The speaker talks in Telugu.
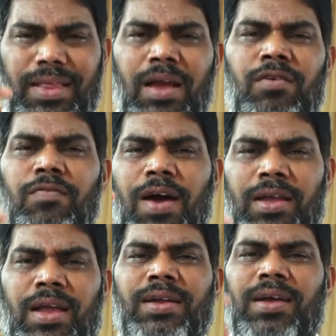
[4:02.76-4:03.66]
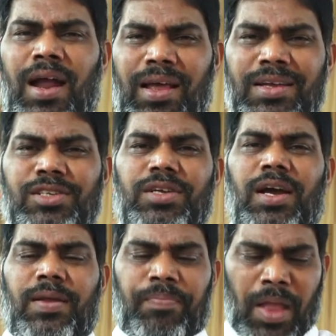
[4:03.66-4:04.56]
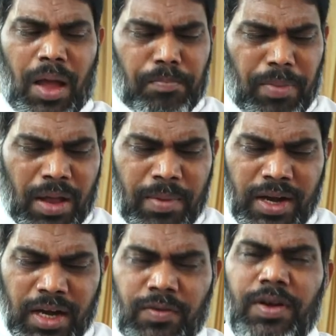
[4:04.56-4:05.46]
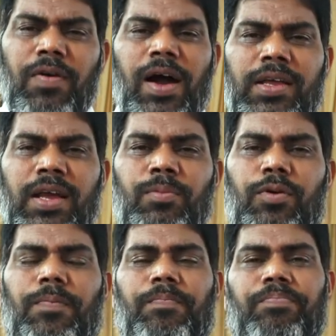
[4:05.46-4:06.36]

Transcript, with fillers: దేవుని వాక్యాన్ని ఆలకించాలి బలమైనటువంటి వాక్యము